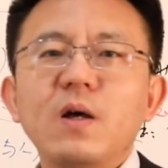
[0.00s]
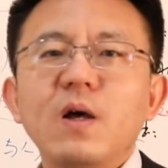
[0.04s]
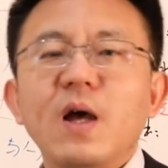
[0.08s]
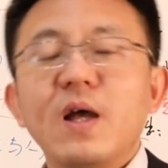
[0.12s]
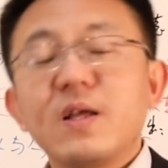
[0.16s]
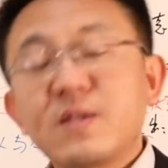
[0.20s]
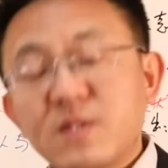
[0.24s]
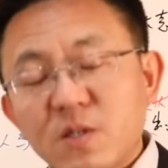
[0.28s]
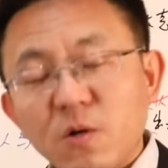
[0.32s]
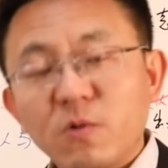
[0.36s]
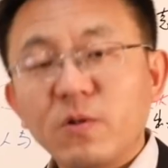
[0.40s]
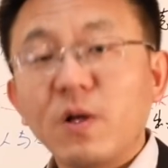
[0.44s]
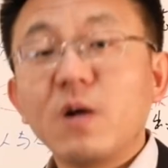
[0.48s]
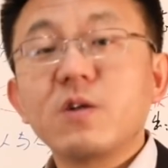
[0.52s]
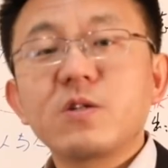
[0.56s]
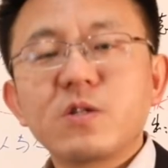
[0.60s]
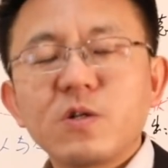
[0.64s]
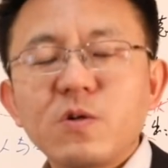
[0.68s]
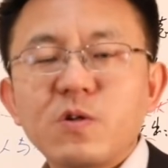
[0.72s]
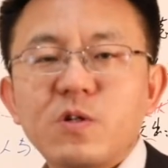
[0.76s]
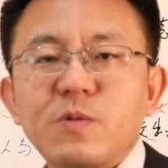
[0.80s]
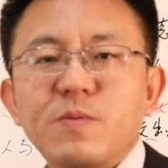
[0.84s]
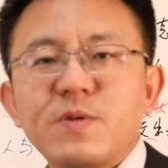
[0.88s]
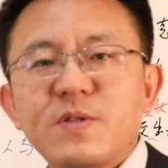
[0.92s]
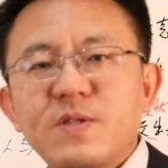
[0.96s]
哎，走到之
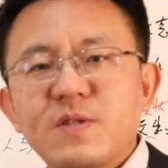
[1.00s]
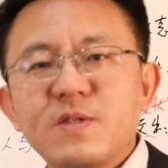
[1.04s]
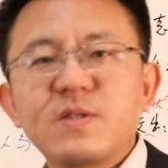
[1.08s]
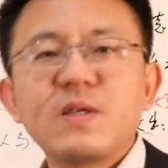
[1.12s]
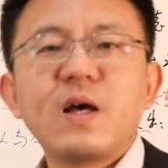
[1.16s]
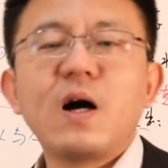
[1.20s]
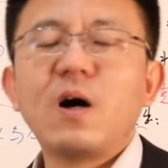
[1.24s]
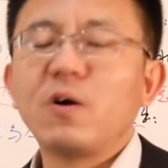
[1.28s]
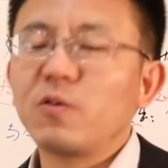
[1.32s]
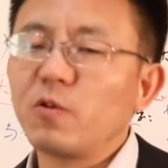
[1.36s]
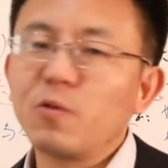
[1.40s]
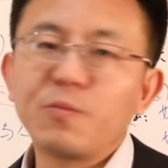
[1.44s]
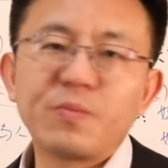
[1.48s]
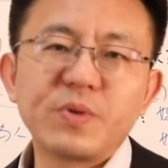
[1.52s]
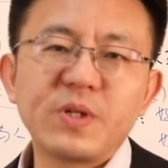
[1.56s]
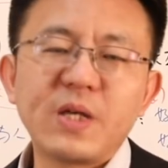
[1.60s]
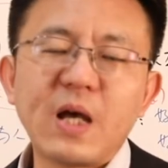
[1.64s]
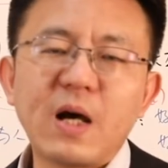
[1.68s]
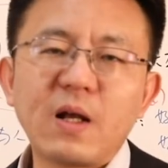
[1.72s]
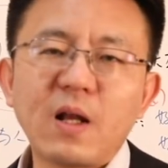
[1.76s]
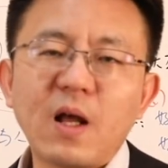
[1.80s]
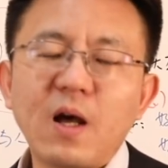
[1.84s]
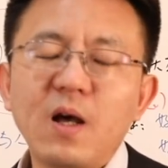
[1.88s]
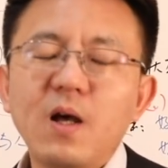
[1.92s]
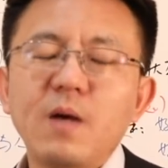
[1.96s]
后是不是思想好多不一
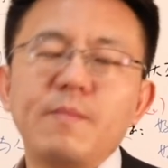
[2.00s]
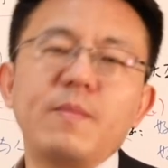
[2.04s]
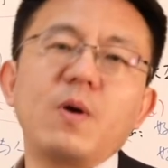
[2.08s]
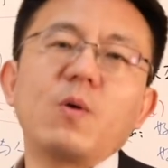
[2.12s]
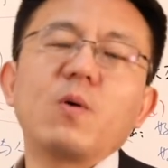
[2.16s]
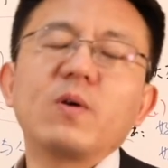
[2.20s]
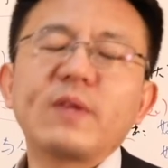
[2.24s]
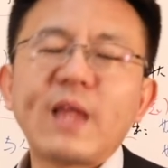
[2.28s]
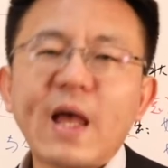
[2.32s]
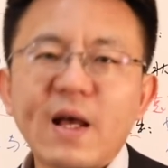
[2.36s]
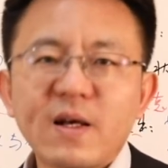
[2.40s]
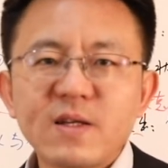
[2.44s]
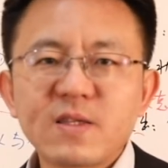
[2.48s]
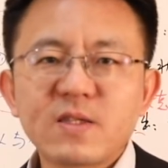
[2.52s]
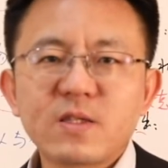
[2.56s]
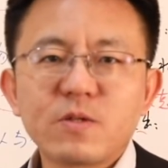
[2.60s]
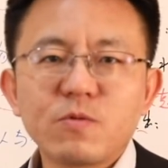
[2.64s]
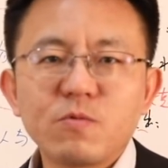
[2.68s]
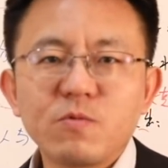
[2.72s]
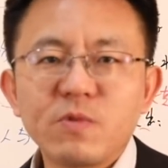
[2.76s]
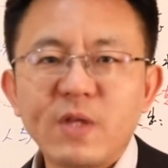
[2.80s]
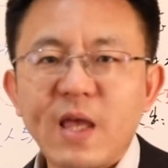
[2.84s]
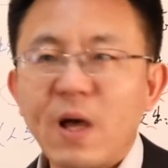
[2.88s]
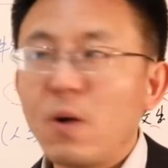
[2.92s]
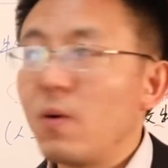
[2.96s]
样了？美国待个四
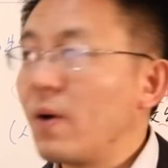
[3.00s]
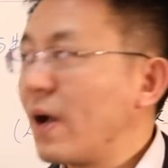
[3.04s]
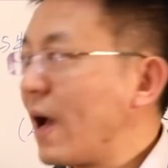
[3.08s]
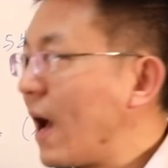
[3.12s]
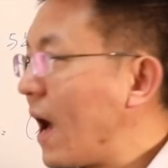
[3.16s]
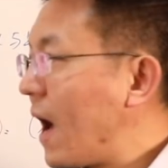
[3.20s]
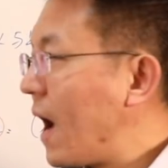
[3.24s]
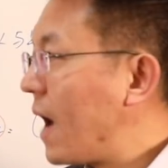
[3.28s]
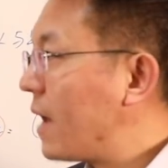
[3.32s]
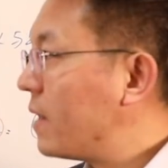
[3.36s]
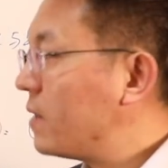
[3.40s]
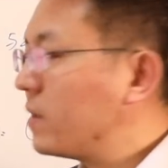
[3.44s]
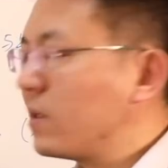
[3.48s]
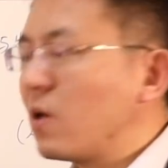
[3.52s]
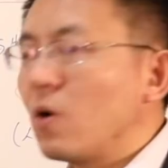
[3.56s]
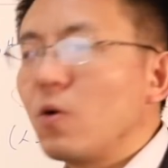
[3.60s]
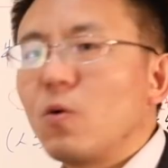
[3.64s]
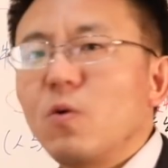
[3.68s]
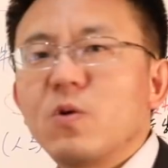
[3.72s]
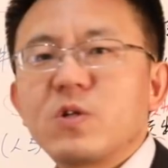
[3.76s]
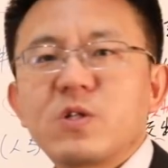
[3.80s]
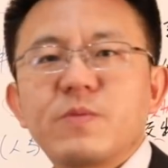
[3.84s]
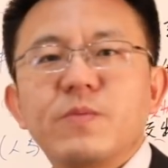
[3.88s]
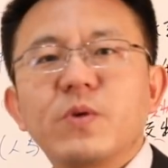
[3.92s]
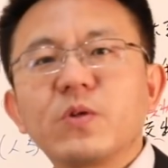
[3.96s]
五年，我看到
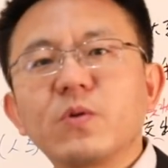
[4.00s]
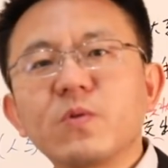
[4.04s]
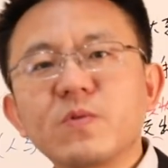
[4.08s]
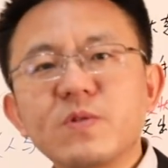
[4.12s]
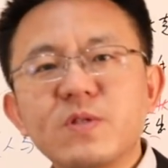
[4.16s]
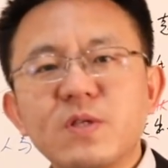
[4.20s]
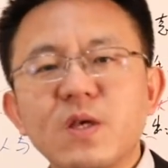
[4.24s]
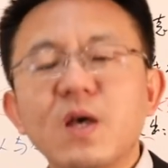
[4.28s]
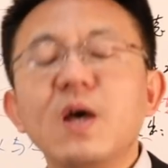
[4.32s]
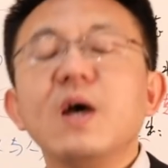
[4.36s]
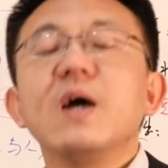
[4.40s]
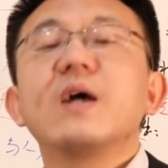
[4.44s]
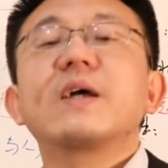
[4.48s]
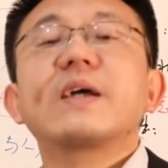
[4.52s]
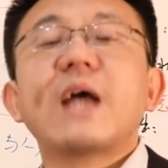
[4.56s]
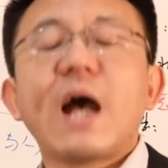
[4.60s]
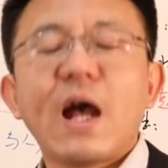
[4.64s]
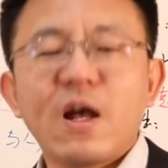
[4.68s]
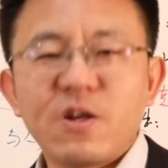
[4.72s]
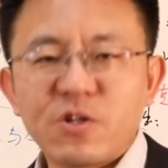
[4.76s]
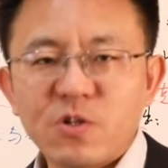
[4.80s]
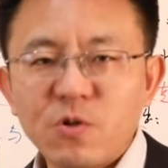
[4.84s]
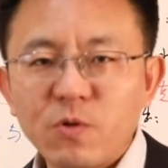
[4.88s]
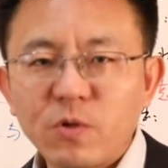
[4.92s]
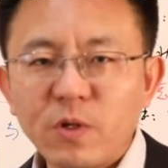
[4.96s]
过什么东西，
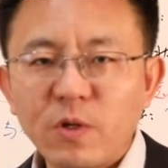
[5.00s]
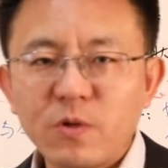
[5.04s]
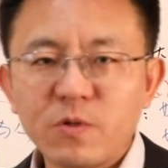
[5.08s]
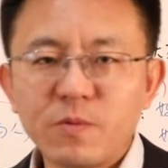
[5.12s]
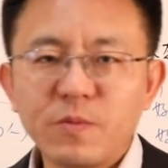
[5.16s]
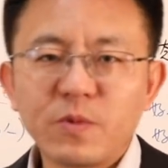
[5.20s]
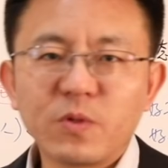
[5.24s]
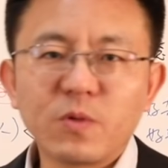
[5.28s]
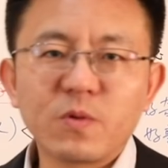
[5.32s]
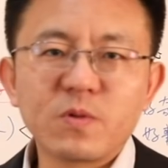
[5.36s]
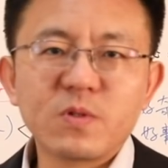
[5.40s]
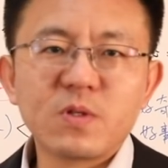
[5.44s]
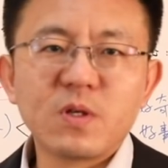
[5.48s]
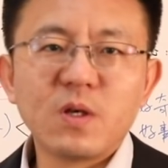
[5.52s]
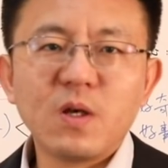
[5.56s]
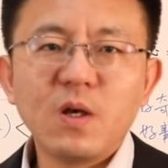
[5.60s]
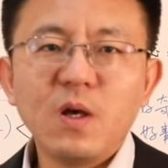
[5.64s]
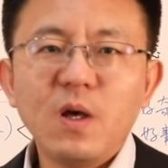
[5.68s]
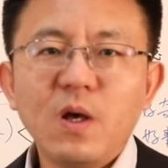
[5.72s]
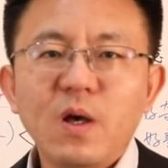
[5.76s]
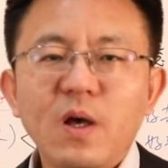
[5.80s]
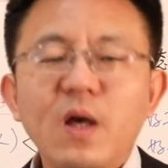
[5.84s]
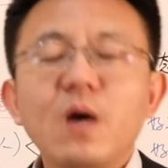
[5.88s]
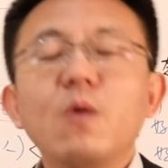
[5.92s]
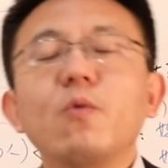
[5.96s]
感受到什么东西。
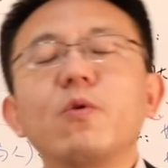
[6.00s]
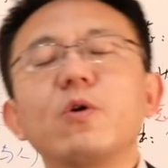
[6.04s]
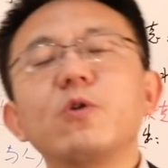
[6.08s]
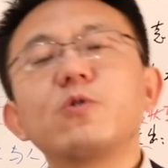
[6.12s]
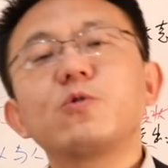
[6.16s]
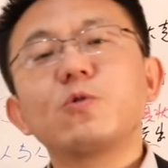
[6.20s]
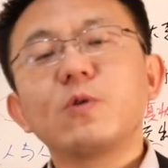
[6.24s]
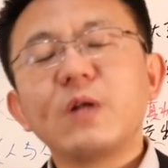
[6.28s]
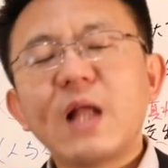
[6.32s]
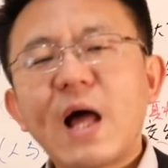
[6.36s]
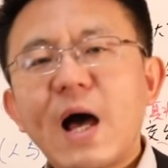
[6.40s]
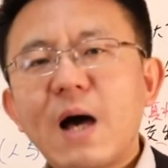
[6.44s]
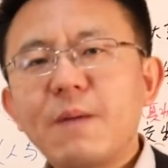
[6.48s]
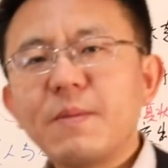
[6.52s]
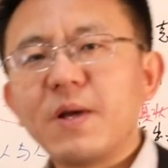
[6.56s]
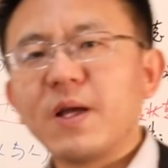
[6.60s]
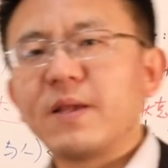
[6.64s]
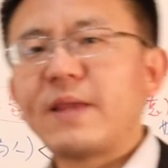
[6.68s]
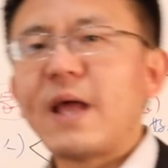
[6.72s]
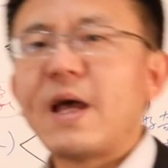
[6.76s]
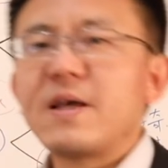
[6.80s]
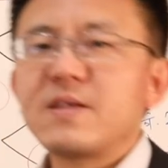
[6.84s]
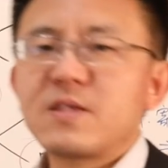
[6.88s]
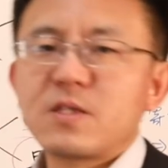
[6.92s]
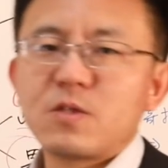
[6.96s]
哎，我又去拉美
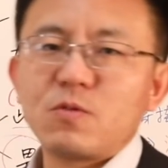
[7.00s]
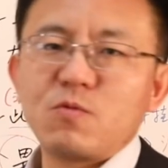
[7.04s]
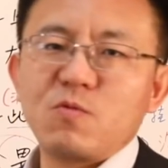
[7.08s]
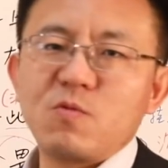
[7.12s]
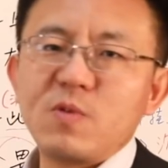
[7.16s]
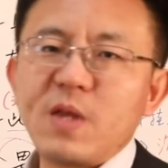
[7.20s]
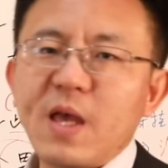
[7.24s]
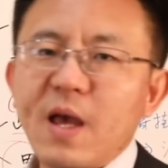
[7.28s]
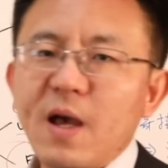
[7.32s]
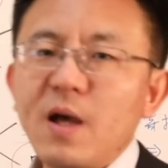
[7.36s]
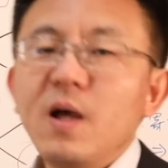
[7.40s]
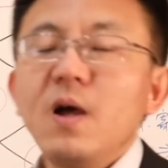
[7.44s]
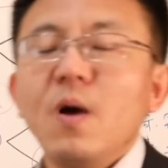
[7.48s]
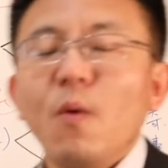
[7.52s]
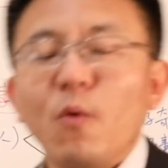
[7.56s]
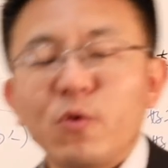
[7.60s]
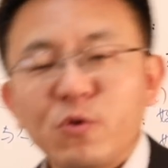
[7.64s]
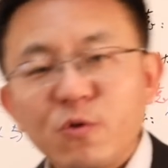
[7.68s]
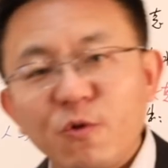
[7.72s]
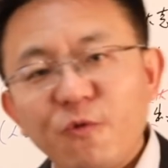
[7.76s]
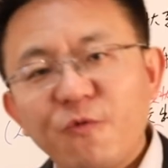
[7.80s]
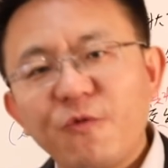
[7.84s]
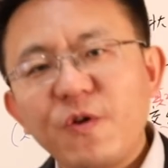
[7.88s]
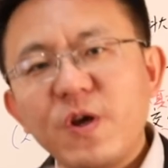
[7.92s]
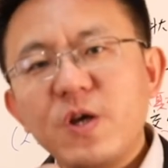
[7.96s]
待四五年，我
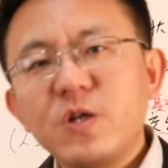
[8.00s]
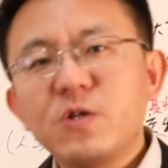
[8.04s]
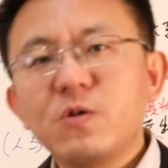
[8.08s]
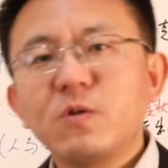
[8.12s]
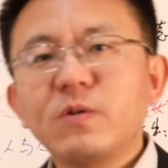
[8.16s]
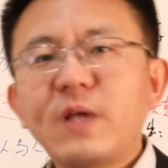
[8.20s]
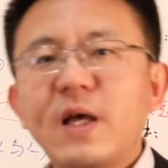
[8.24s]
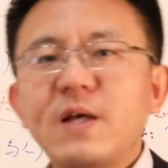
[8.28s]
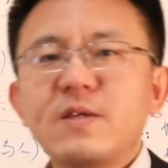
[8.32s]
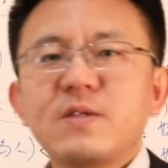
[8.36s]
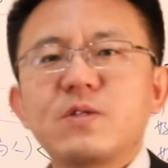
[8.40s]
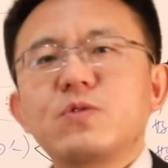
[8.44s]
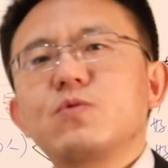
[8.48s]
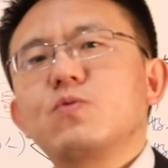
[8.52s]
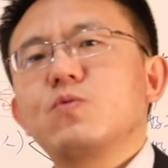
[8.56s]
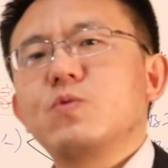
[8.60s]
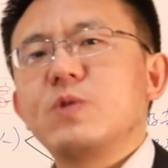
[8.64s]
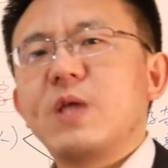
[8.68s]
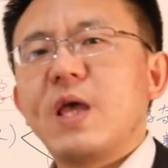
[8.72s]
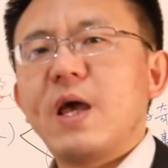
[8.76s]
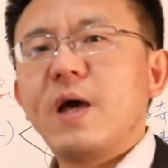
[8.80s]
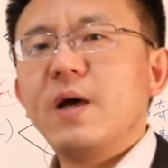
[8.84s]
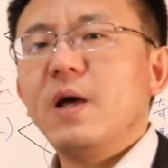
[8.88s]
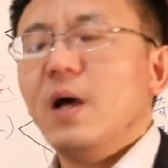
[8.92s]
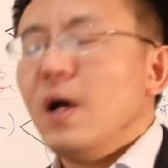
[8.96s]
去非洲待四五
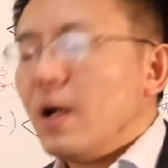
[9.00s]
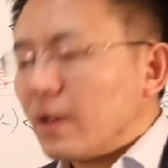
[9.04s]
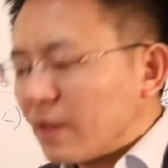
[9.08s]
年。